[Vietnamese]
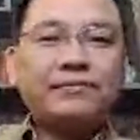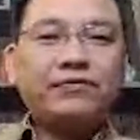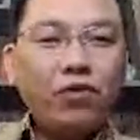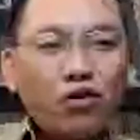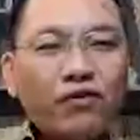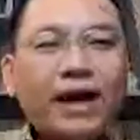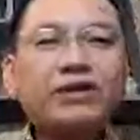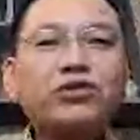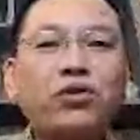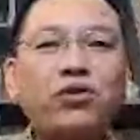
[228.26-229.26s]
vô
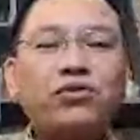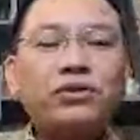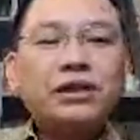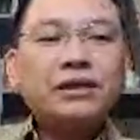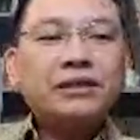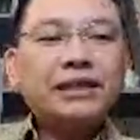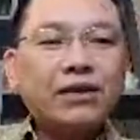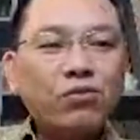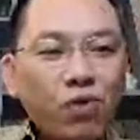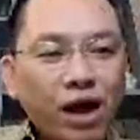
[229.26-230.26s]
vàn chỗ
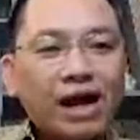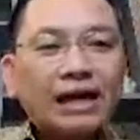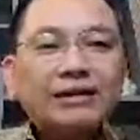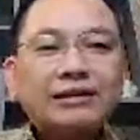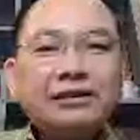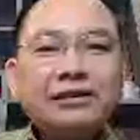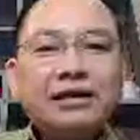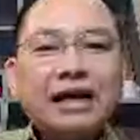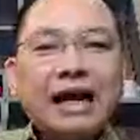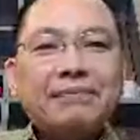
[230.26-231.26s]
chẳng qua
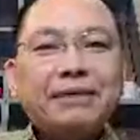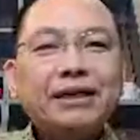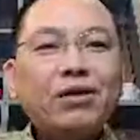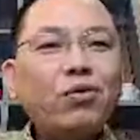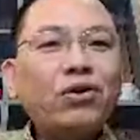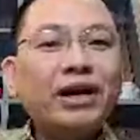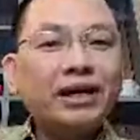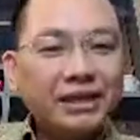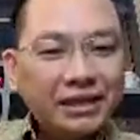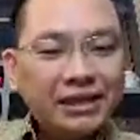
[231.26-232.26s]
là mình không có
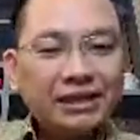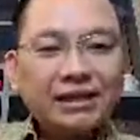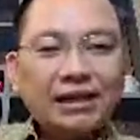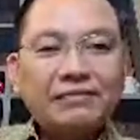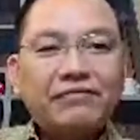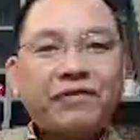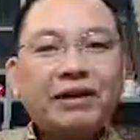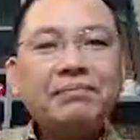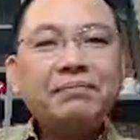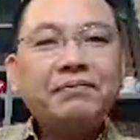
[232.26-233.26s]
để ý để
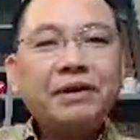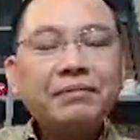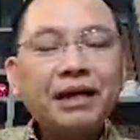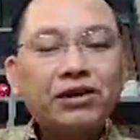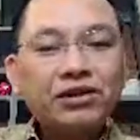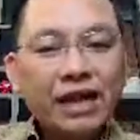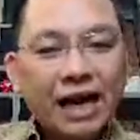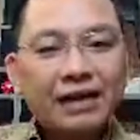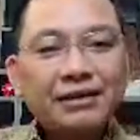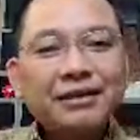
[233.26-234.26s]
phân phân biệt nó
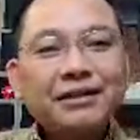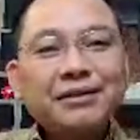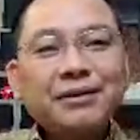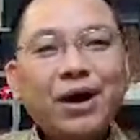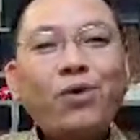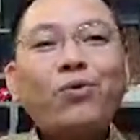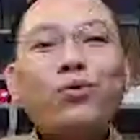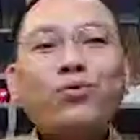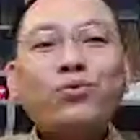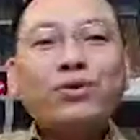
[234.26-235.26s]
ra đâu
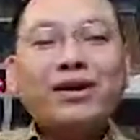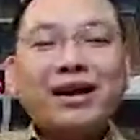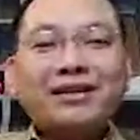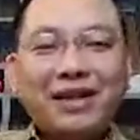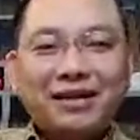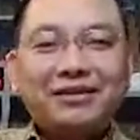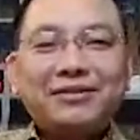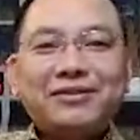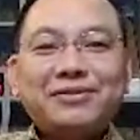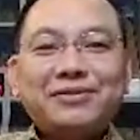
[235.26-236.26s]
là nhân
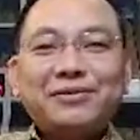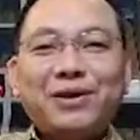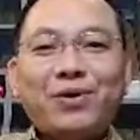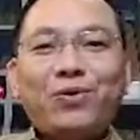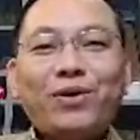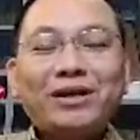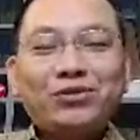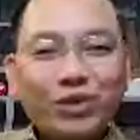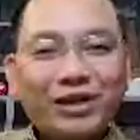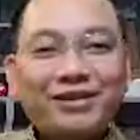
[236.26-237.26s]
đâu là
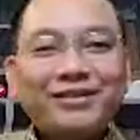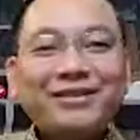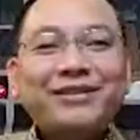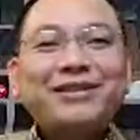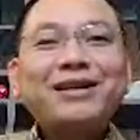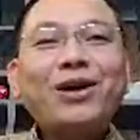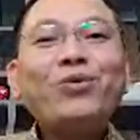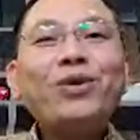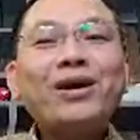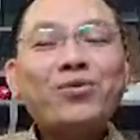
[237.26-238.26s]
duyên
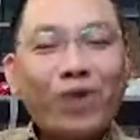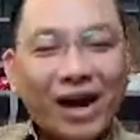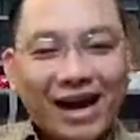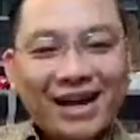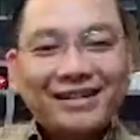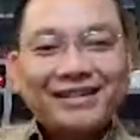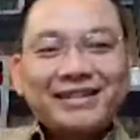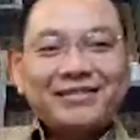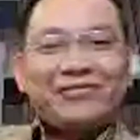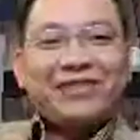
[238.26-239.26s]
đâu là quả
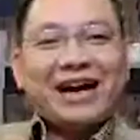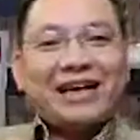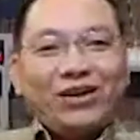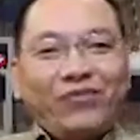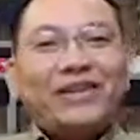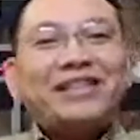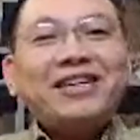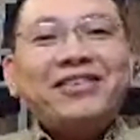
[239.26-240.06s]
và nếu phân tích